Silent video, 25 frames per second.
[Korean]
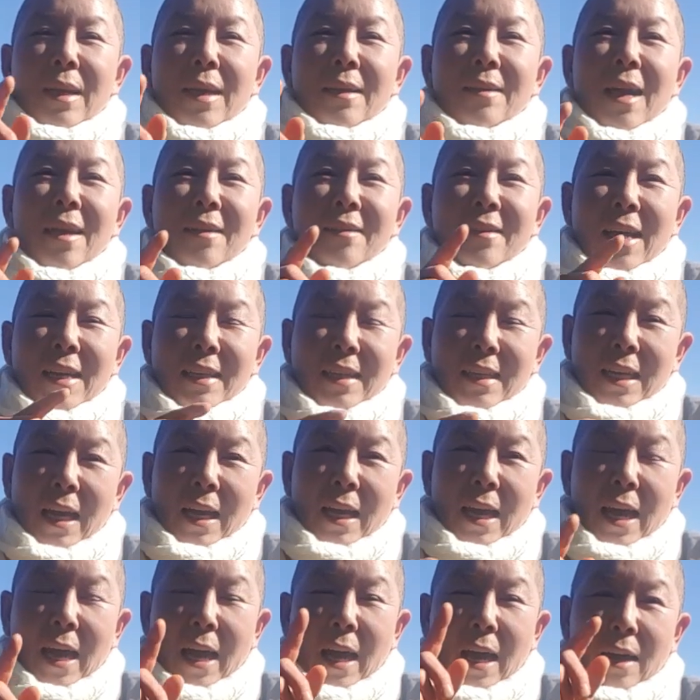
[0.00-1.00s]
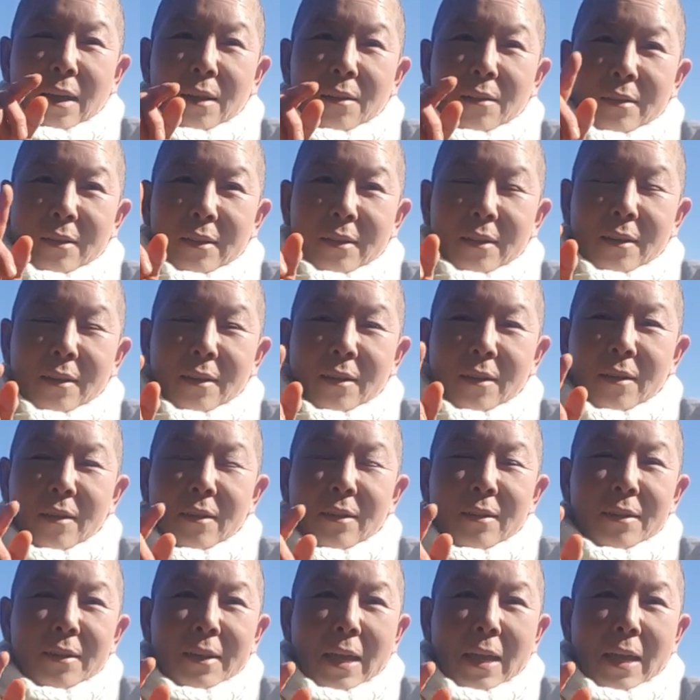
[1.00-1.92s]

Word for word: 세상 세자에 어?